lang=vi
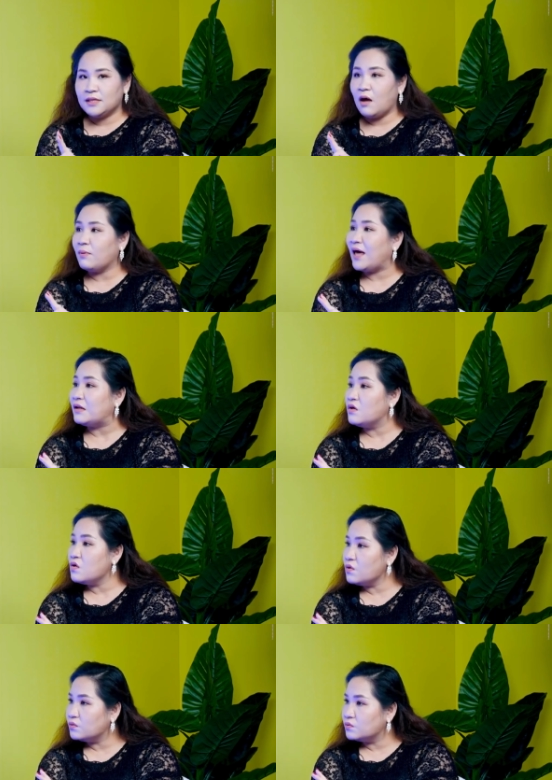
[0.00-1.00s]
Học hành
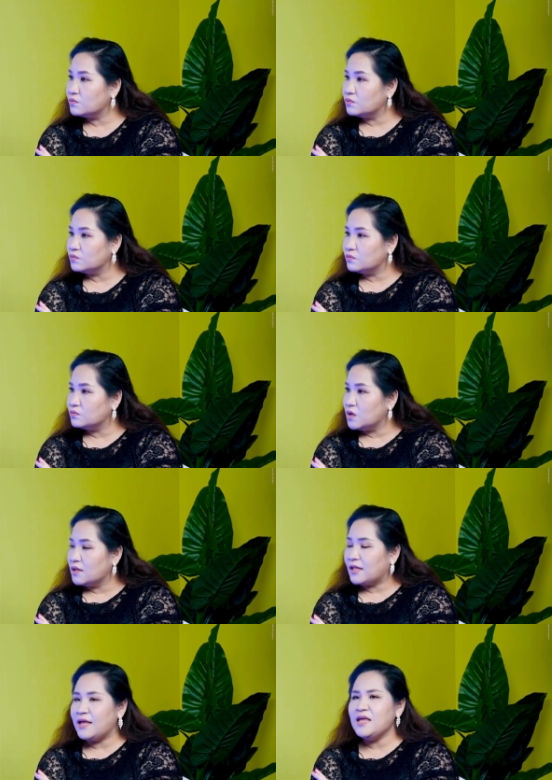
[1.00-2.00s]
vô.
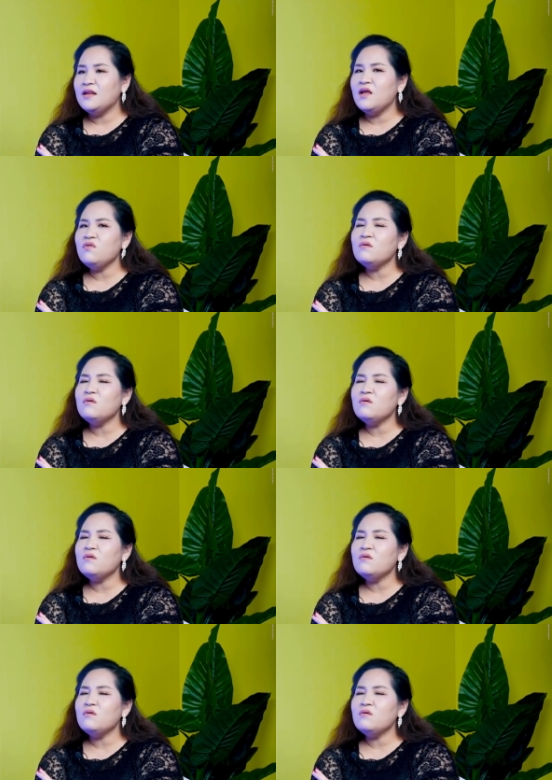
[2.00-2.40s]
Tại vì nếu